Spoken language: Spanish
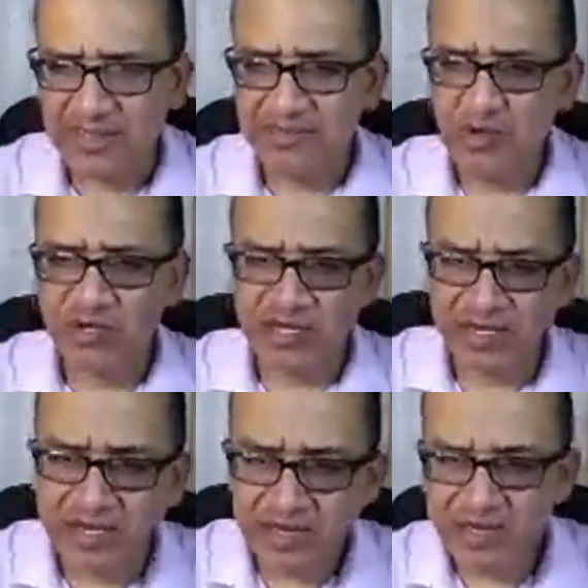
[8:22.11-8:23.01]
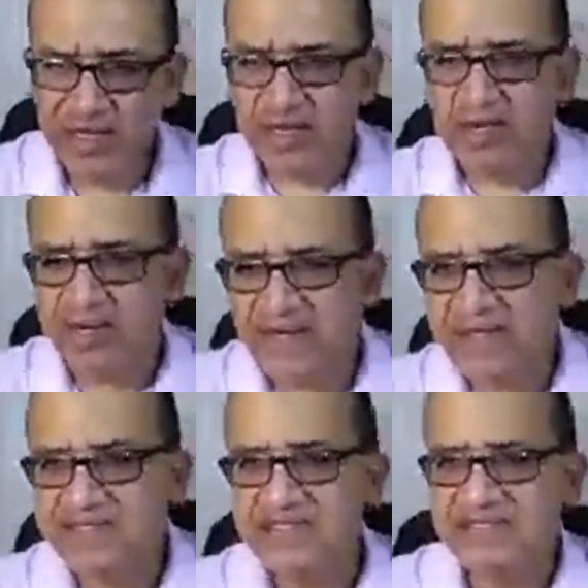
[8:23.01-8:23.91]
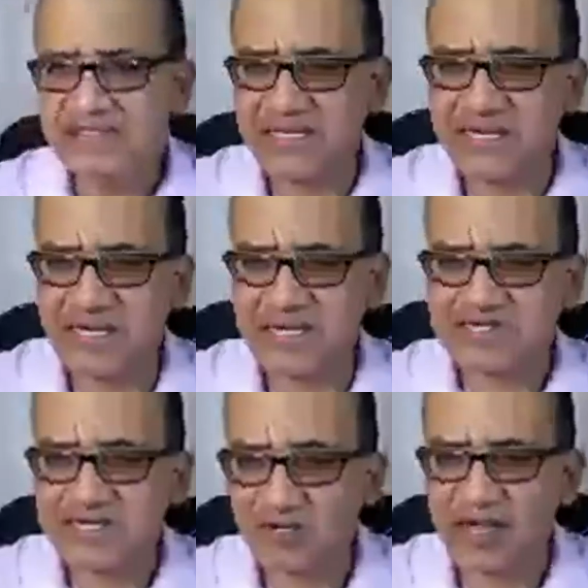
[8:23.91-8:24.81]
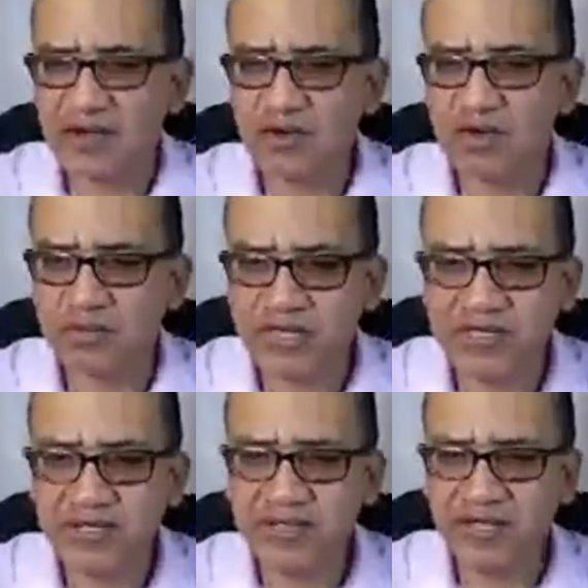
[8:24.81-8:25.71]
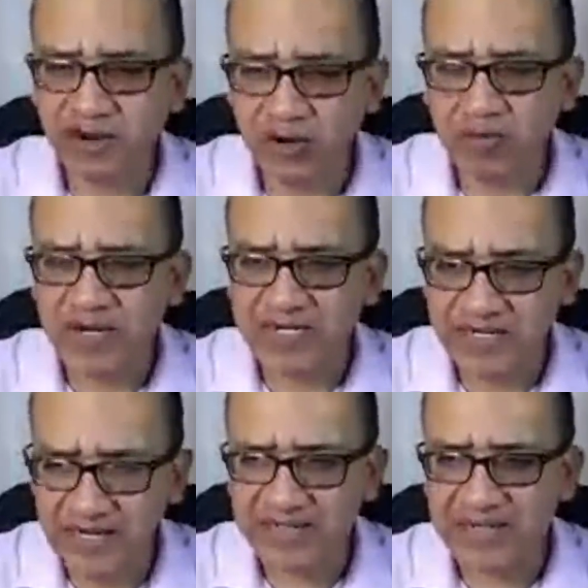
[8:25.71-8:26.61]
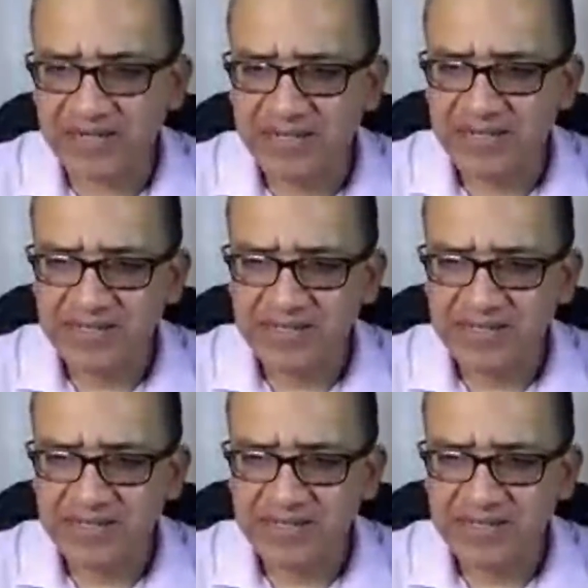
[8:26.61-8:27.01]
Le bloqueé en las redes y en casa no le hago comida, ni ropa, ni nada.